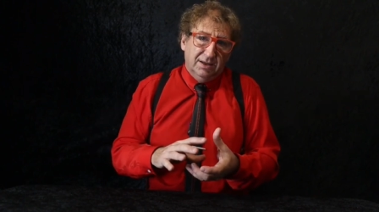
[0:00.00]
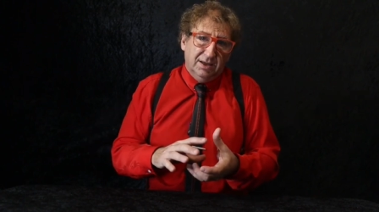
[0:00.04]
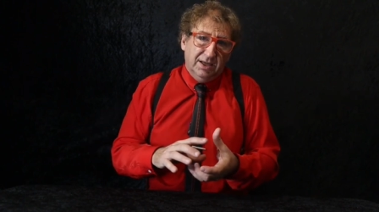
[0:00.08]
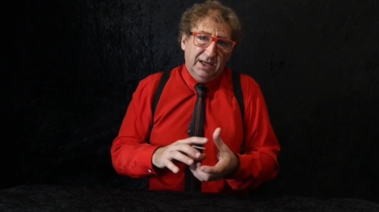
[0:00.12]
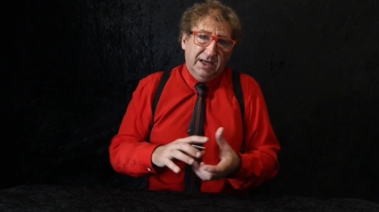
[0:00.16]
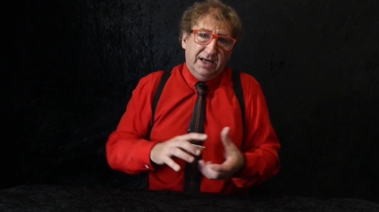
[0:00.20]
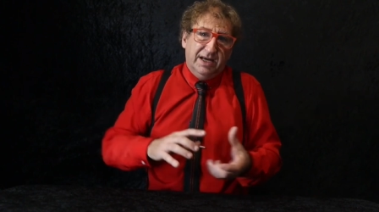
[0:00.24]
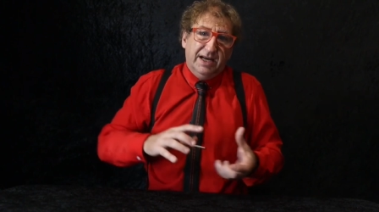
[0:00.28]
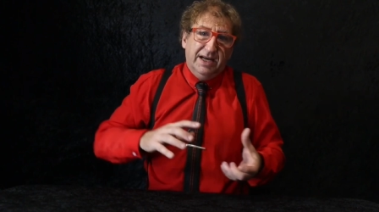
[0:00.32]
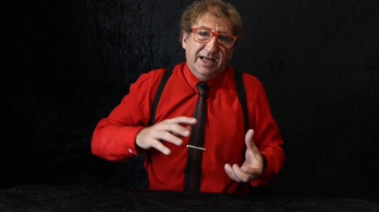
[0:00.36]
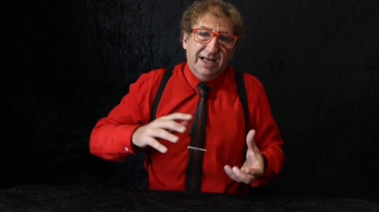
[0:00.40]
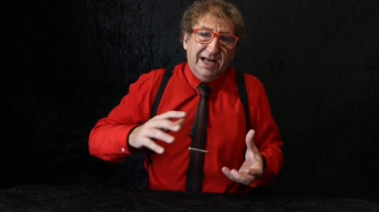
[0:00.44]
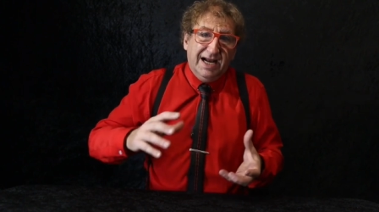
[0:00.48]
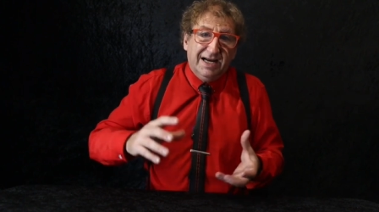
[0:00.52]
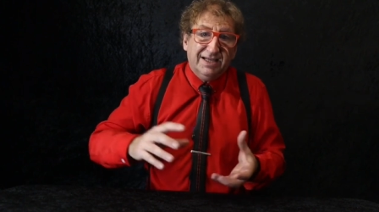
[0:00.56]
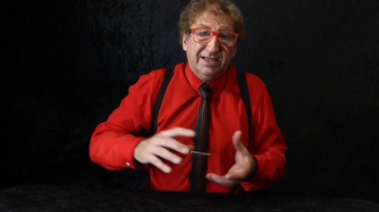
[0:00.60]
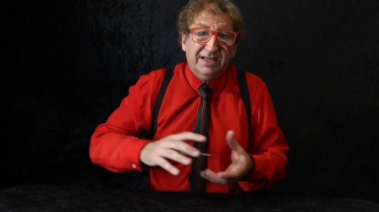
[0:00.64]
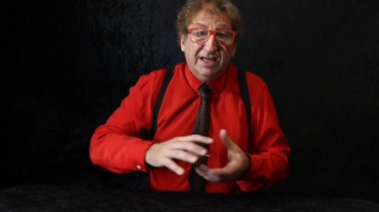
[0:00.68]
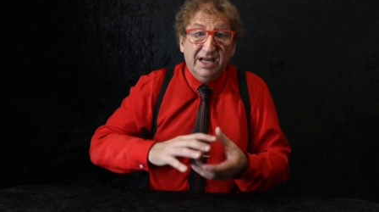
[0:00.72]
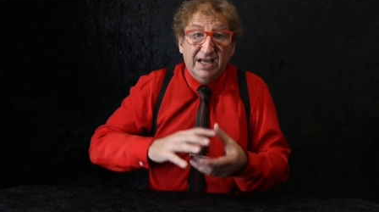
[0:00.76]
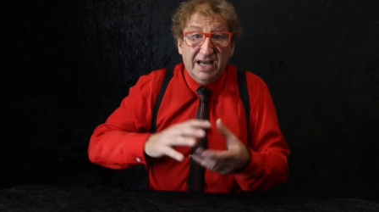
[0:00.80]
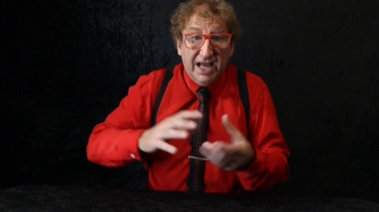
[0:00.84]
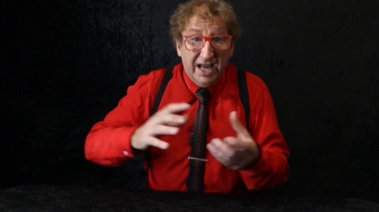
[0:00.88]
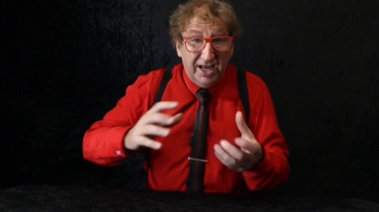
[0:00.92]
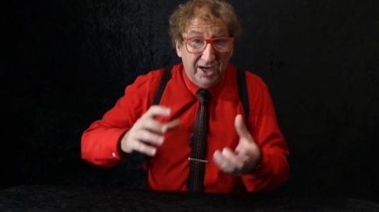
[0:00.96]
y
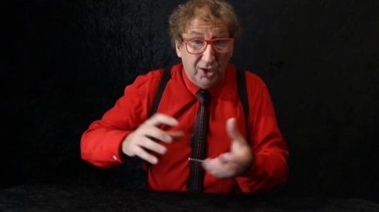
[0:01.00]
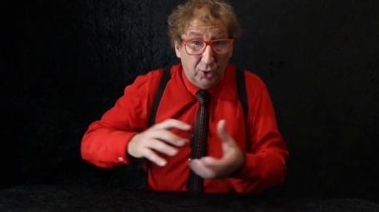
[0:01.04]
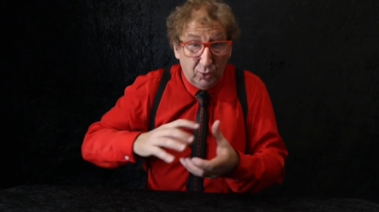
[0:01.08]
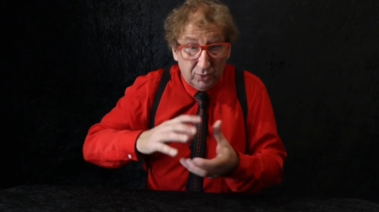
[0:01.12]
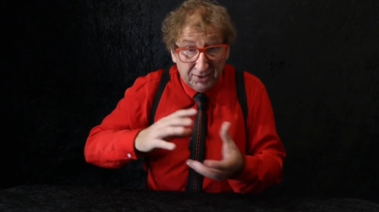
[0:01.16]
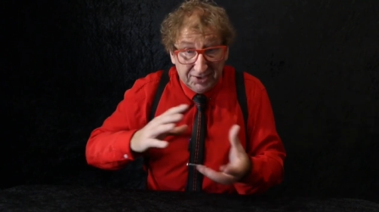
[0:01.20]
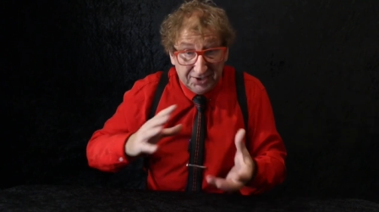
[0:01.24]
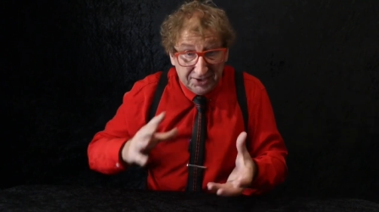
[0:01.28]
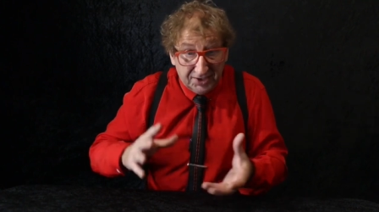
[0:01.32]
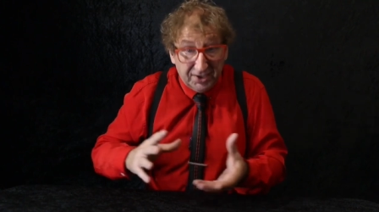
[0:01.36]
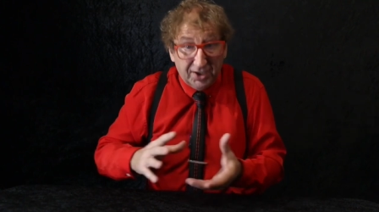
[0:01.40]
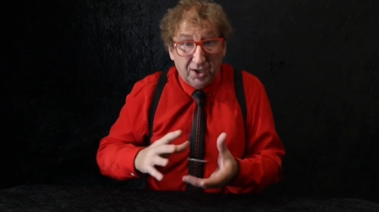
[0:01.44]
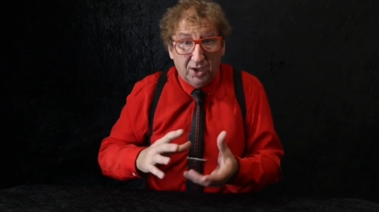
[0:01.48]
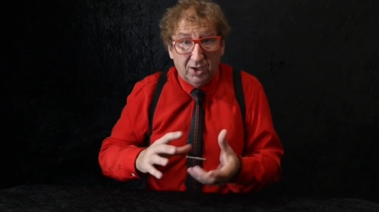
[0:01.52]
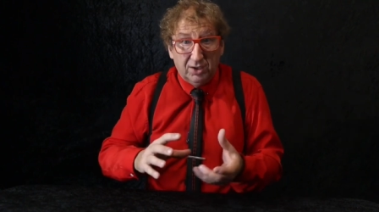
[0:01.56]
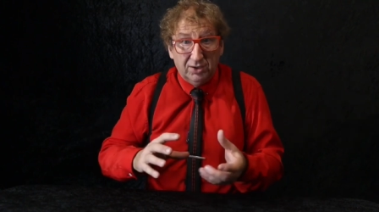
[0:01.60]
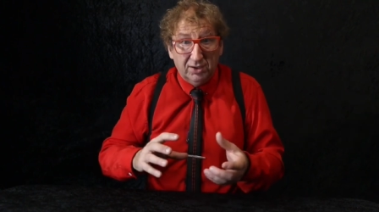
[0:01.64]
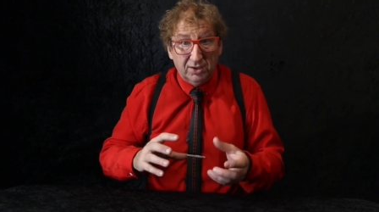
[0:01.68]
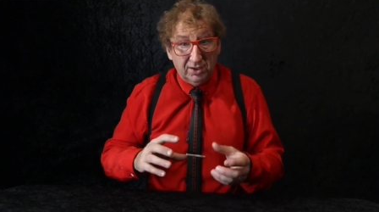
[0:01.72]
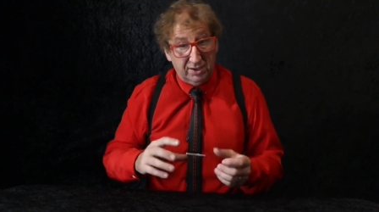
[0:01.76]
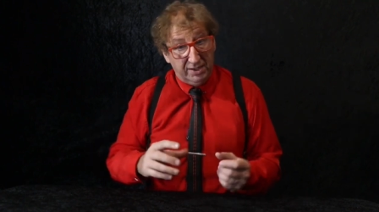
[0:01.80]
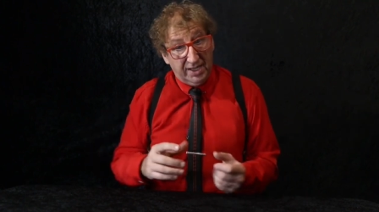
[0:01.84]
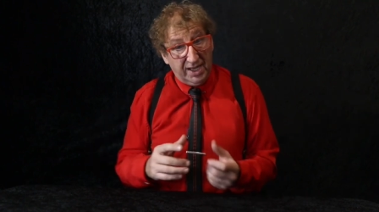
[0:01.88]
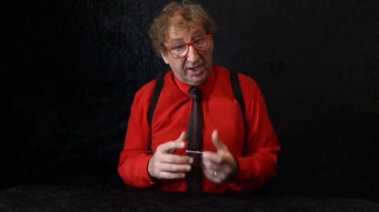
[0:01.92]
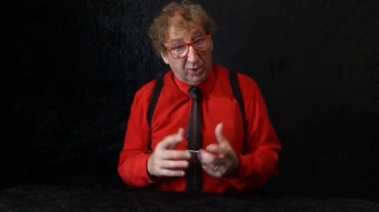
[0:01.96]
crearte la
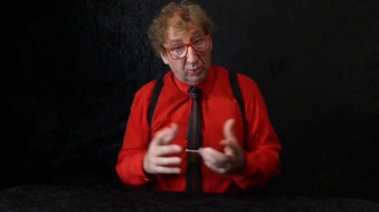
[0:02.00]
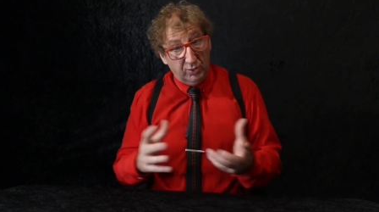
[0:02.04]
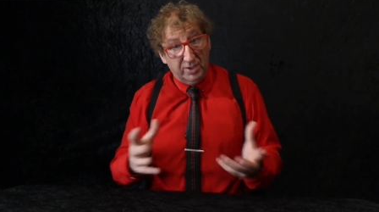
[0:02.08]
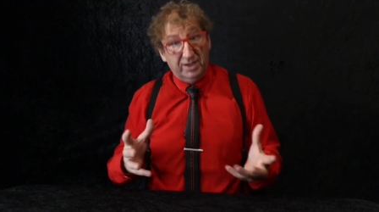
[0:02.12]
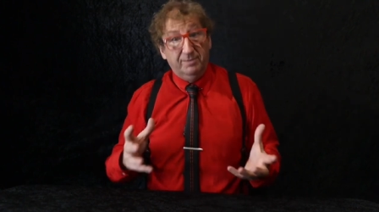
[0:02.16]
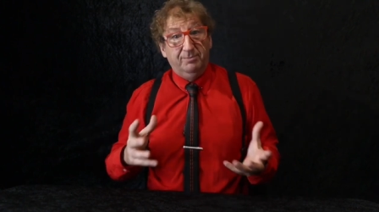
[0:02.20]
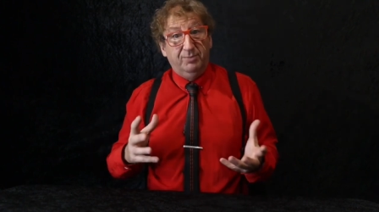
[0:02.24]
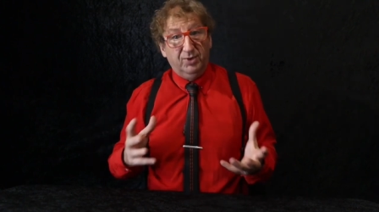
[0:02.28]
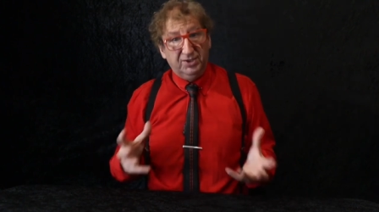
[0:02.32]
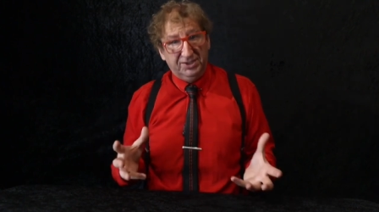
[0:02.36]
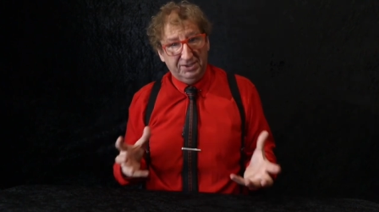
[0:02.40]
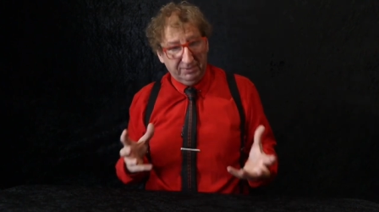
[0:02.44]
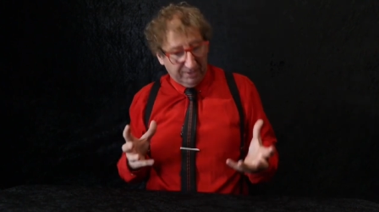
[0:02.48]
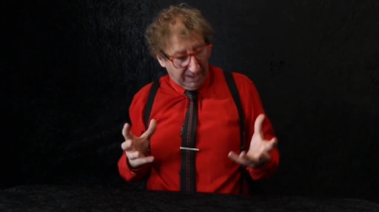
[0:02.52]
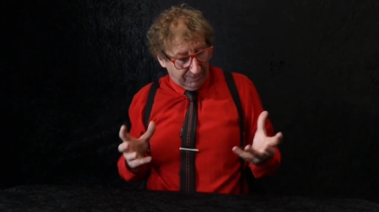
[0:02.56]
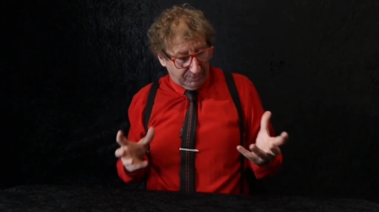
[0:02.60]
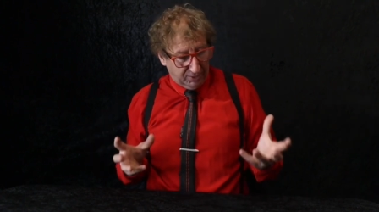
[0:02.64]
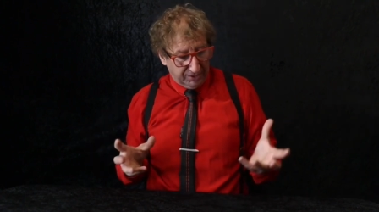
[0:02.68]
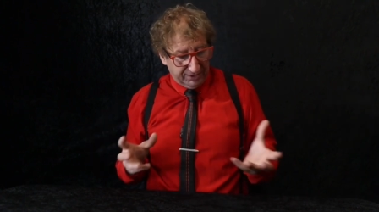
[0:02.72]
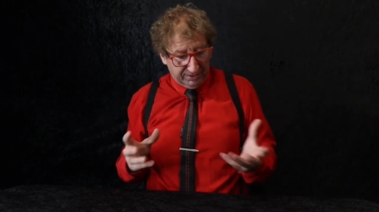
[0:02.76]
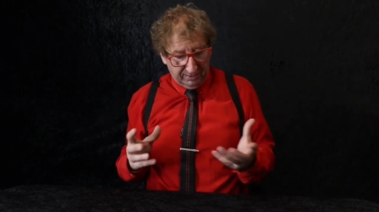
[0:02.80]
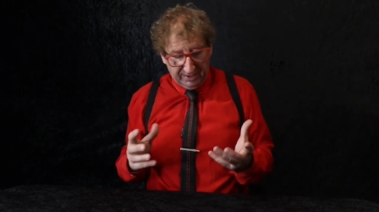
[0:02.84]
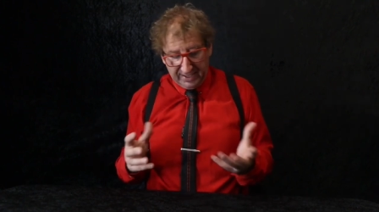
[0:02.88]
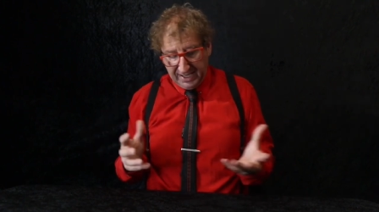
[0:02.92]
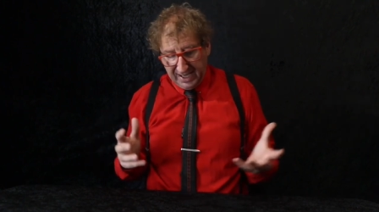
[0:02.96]
ilusión de que un imposible es
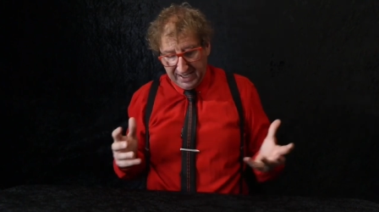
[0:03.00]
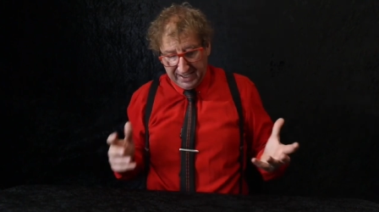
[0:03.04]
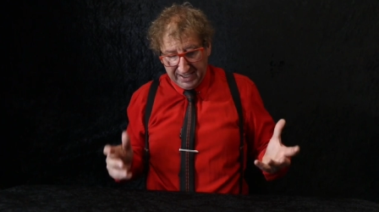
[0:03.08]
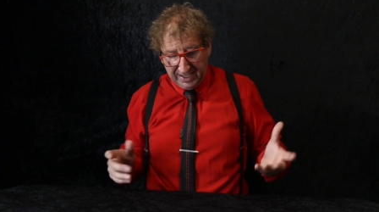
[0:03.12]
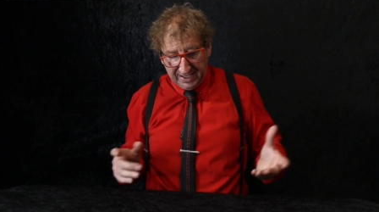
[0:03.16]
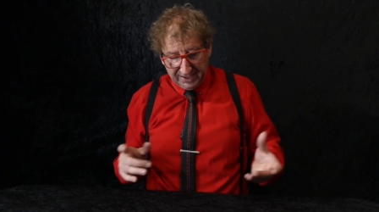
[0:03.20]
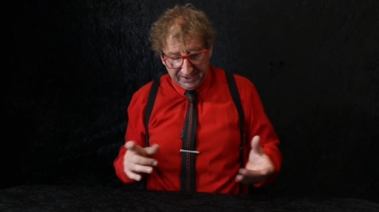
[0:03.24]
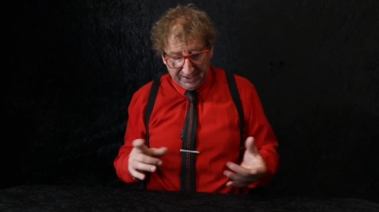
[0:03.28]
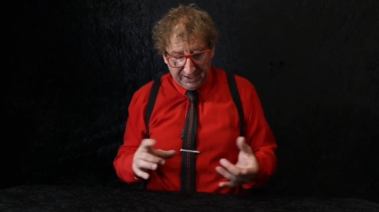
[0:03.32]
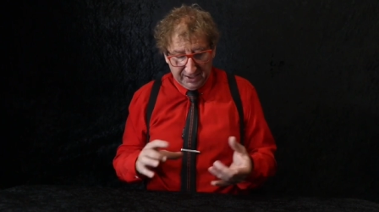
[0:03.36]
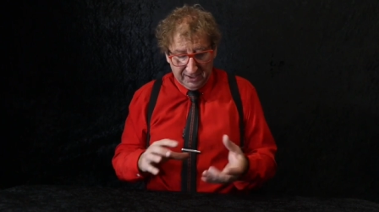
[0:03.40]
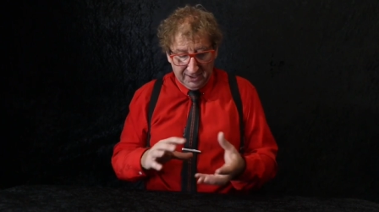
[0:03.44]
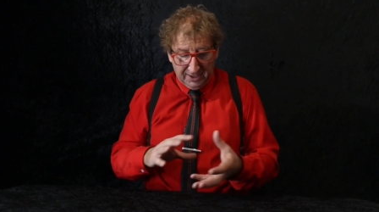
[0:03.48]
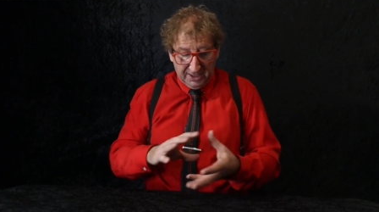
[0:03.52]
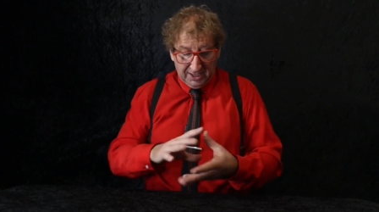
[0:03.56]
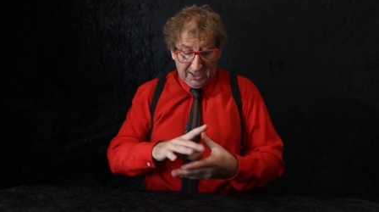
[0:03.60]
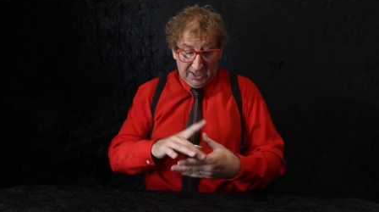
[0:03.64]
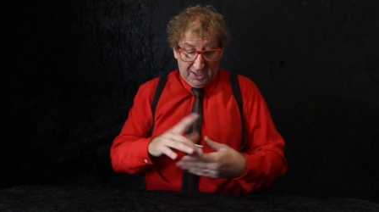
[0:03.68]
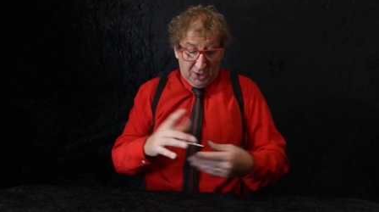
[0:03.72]
posible. ¿Qué quiere decir?